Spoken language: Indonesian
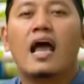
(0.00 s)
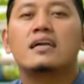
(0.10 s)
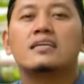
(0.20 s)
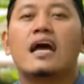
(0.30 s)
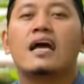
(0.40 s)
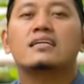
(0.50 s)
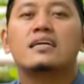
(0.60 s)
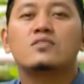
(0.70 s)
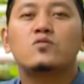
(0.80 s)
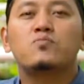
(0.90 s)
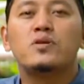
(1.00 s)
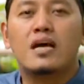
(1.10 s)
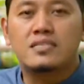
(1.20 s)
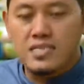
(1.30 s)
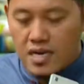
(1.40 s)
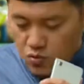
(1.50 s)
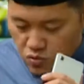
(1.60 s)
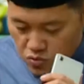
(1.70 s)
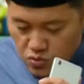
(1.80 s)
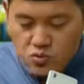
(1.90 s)
anak-anak itu belajar
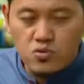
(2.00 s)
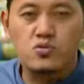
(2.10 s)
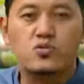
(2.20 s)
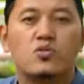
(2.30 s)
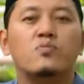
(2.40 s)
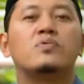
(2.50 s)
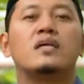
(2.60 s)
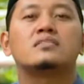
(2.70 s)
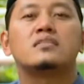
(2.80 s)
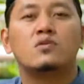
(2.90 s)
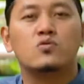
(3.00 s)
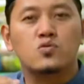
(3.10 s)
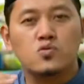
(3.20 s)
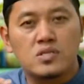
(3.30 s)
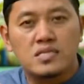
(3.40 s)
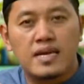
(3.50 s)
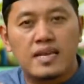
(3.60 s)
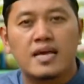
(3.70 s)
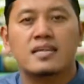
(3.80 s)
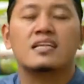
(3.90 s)
untuk duduk, belajar untuk
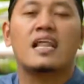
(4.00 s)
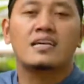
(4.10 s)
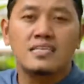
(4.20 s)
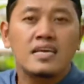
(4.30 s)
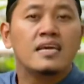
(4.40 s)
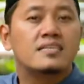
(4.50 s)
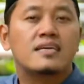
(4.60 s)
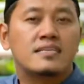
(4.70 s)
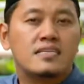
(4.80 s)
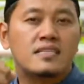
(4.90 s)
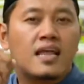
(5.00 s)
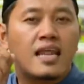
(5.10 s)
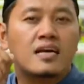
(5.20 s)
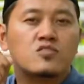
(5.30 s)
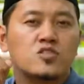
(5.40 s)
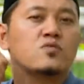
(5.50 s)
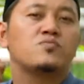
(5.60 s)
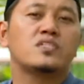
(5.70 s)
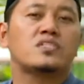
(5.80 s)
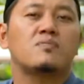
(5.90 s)
tidak lari-lari dan kita langsung
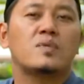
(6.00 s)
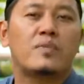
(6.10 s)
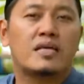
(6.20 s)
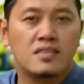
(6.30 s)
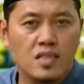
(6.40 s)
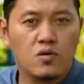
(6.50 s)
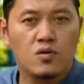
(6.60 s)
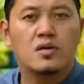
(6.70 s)
bisa memantau